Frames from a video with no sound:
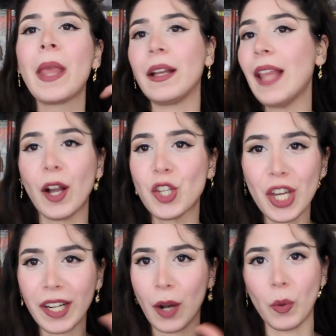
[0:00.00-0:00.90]
eh, da
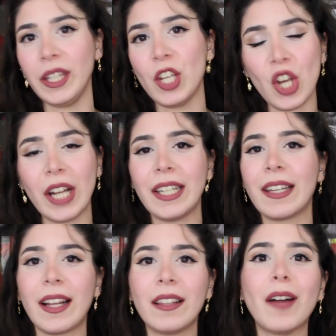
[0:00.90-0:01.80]
circa 15 anni in
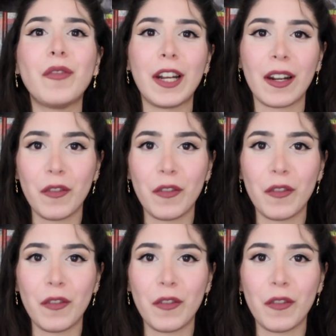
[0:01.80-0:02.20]
realtà fa,